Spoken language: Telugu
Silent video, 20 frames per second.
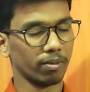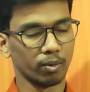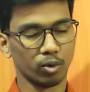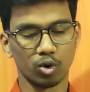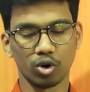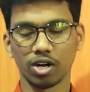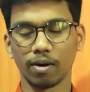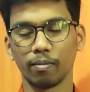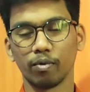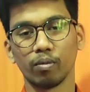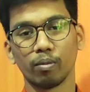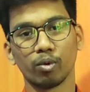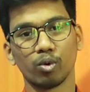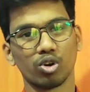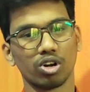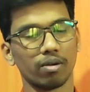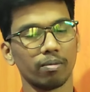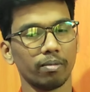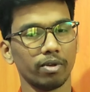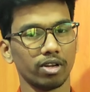ప్రోగ్రామ్ టు
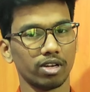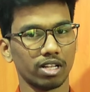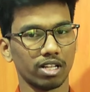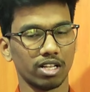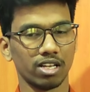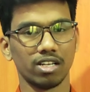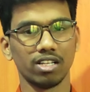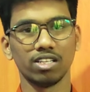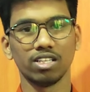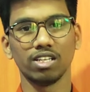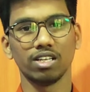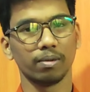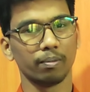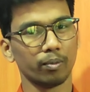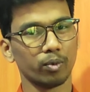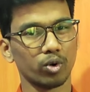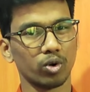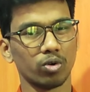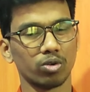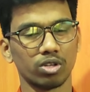ప్రోగ్రామ్ మీకు అనేది
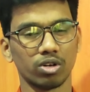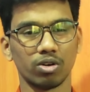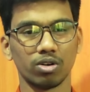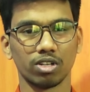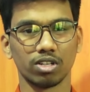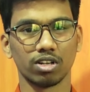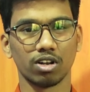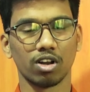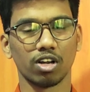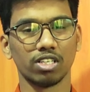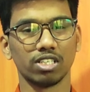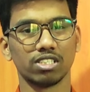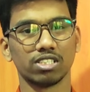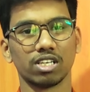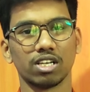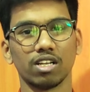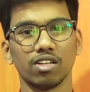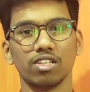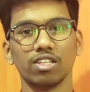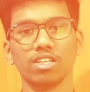ఇంప్రూవ్ అవుతూ ఉంటుంది లాజిక్స్
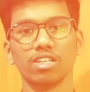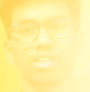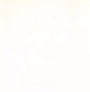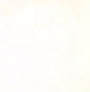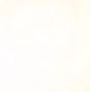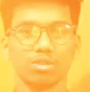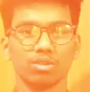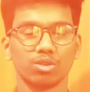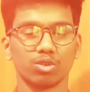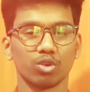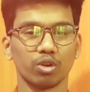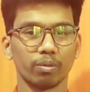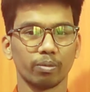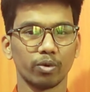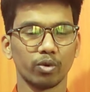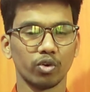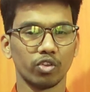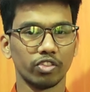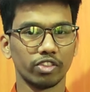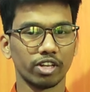అనేది సో
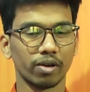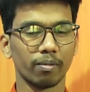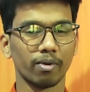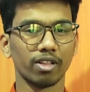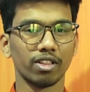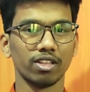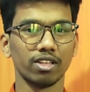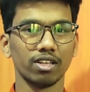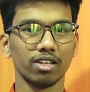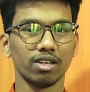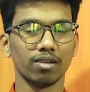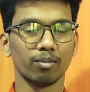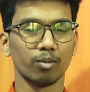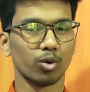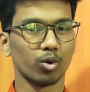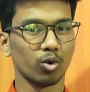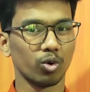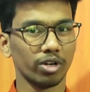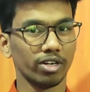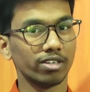ఇప్పుడు ఎంతమంది
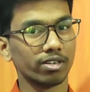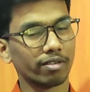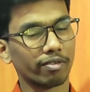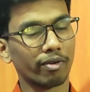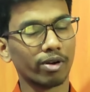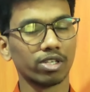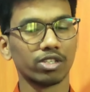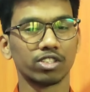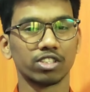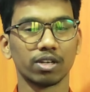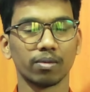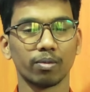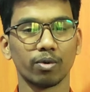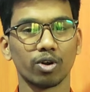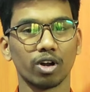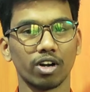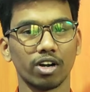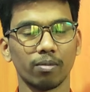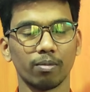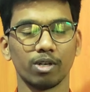బ్రో నేను ఎఫర్ట్స్ ఇస్తా బ్రో
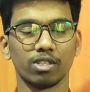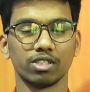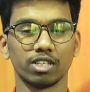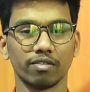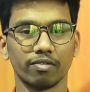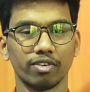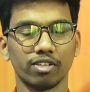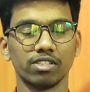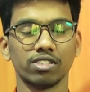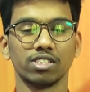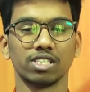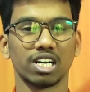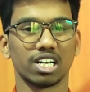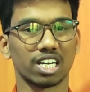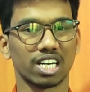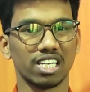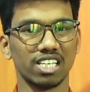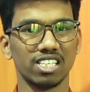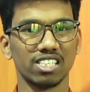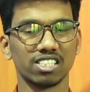హండ్రెడ్ పర్సెంట్ ఎఫర్ట్స్ ఇస్తా
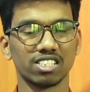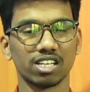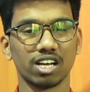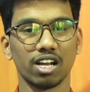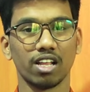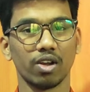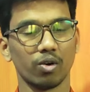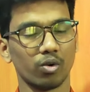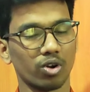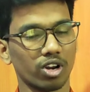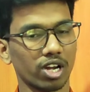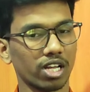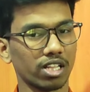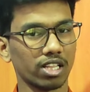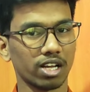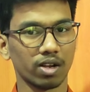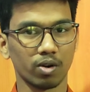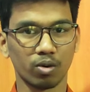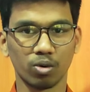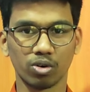ట్రై చేస్తా అని
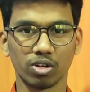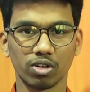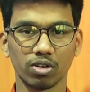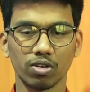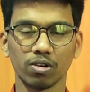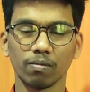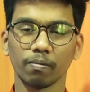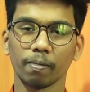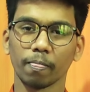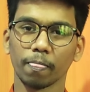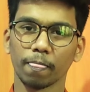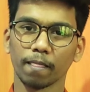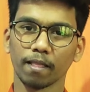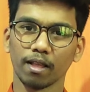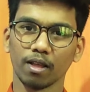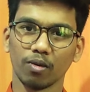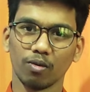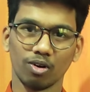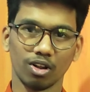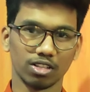ఎవరికైతే అనుకుంటారో
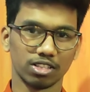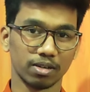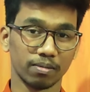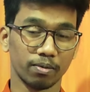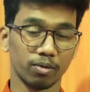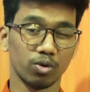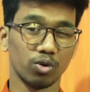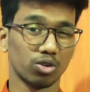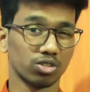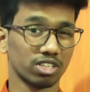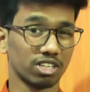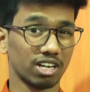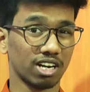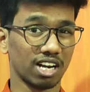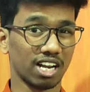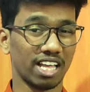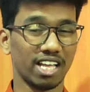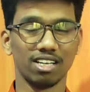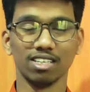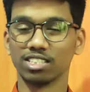వాళ్ళు తప్పకుండా ఒకసారి
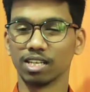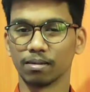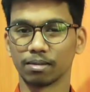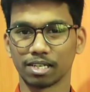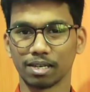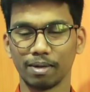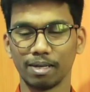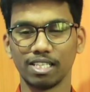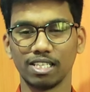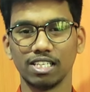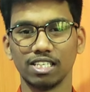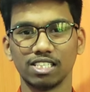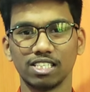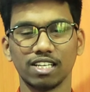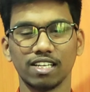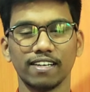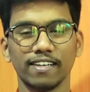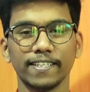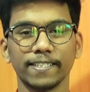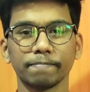లైక్ సబ్స్క్రైబ్ అయితే
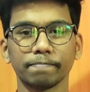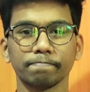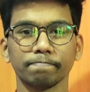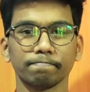చేసేది